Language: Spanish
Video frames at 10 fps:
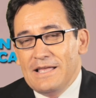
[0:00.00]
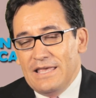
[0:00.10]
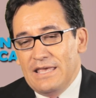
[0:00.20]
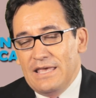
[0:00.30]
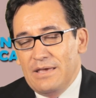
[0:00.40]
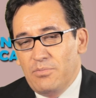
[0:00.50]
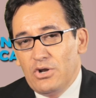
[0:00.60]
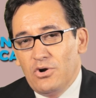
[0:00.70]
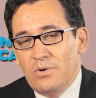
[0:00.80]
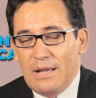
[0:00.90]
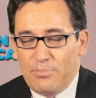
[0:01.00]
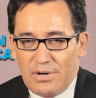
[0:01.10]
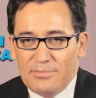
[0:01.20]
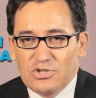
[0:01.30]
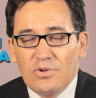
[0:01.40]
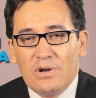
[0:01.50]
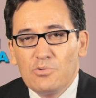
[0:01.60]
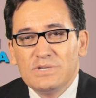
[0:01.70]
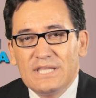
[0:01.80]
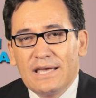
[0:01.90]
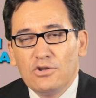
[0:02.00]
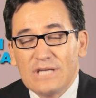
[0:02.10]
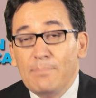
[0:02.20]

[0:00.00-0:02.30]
y bueno, la programación neurolingüística nos